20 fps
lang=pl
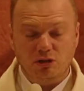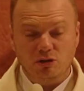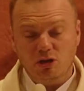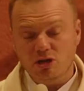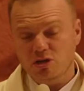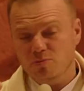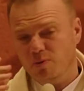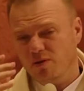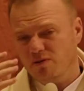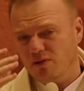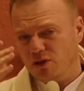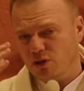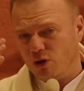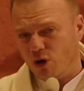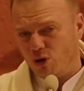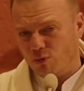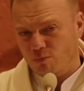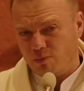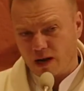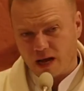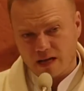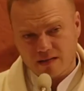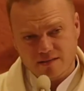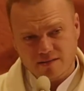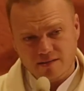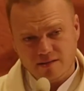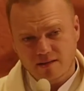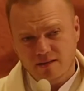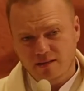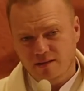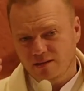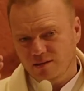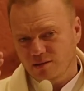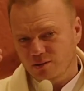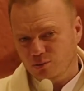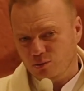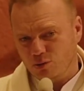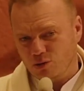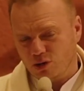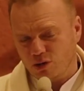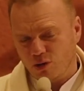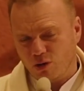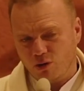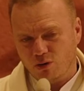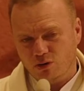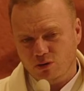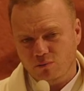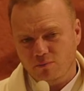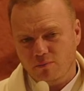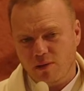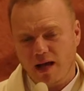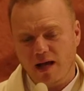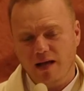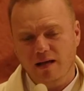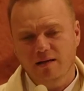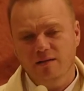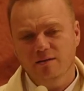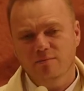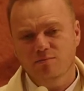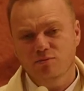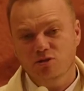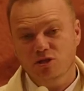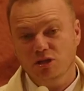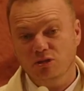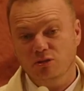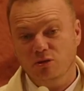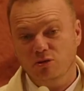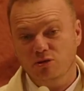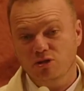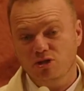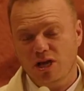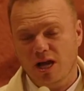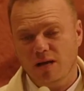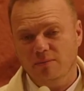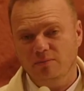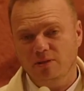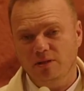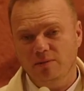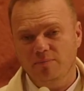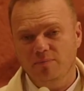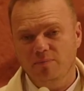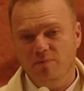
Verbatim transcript: To jest pewien obraz, który on ma przed oczami.